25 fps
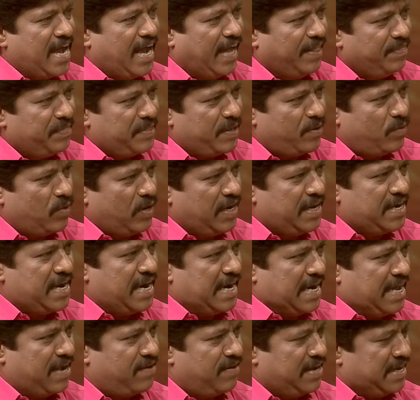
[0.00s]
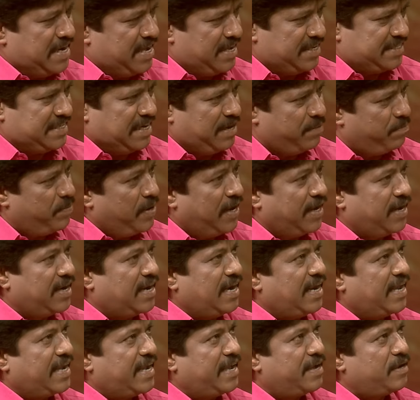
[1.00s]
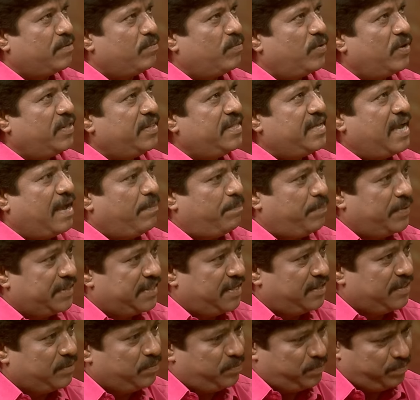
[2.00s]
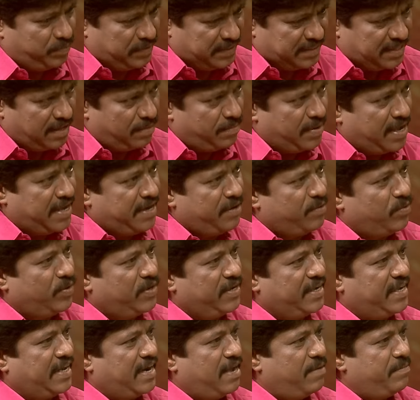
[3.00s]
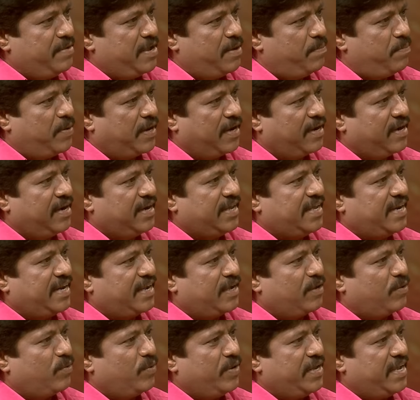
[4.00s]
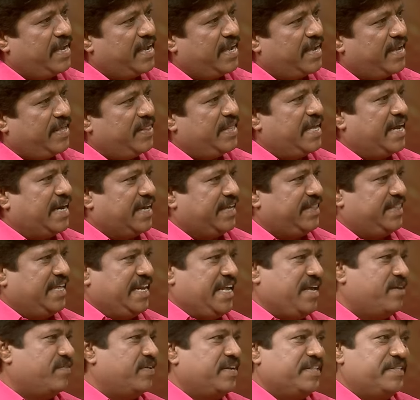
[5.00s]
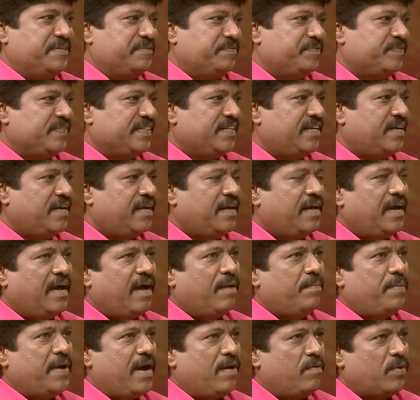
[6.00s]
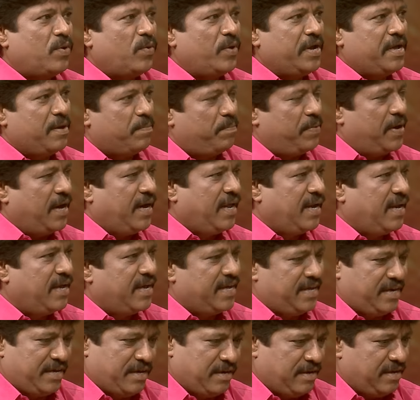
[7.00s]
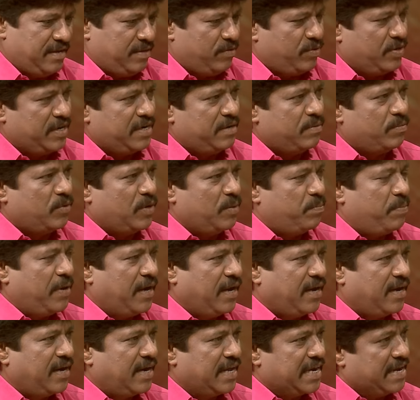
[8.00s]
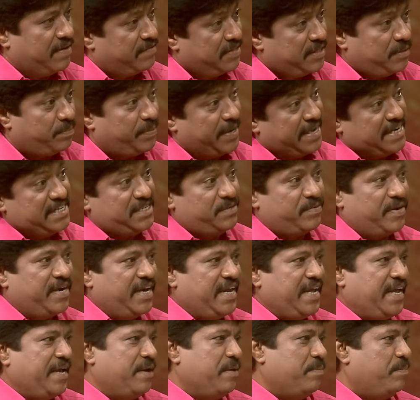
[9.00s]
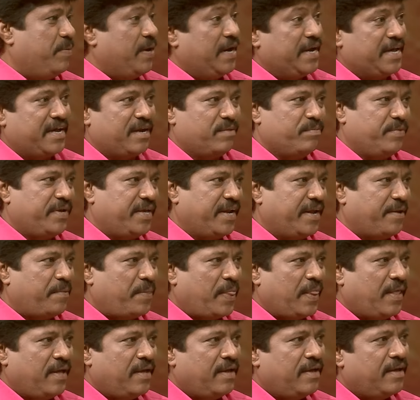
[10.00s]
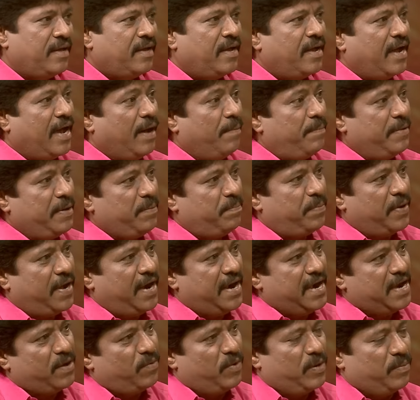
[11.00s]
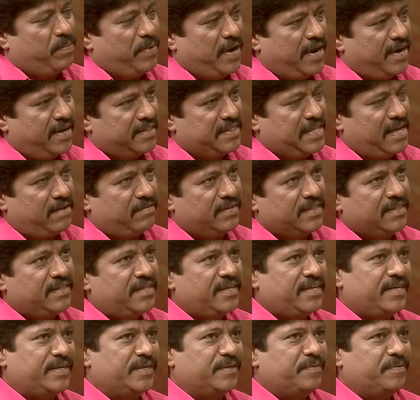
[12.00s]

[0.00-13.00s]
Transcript: அந்த ஒளிநாடாவில் நான் சில பாடல்களை கேட்கும் பொழுது அப்போ தான் இந்த மாதிரி ஒரு கிராமிய பாடல்கள் இருக்கக்கூடிய இதே எனக்கு தெரிய வருது அப்போ அவருடைய பாடலை ரெண்டு ஒரு ரெண்டு மூணு பாடல்களை நான் வந்து பயிற்சி பண்ணி பாட ஆரம்பிக்கிறேன் அப்படி பாடின ஒரு பாட்டு தான் வந்து